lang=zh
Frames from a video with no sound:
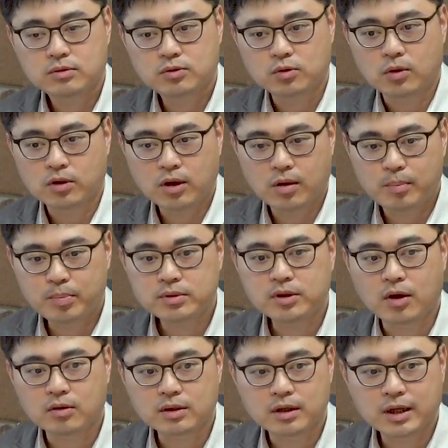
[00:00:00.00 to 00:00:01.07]
左右不
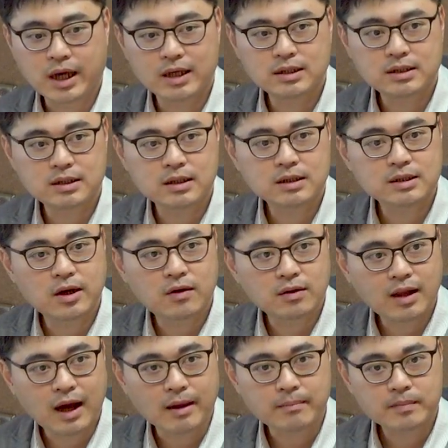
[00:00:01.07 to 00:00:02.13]
同的 cancer cell
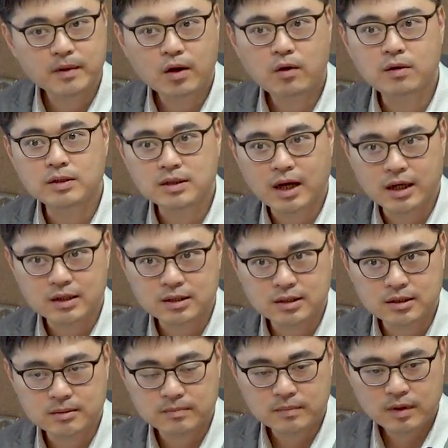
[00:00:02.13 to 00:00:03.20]
line 混在一
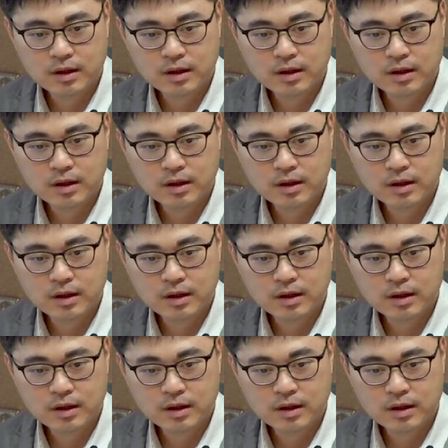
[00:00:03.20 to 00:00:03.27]
起，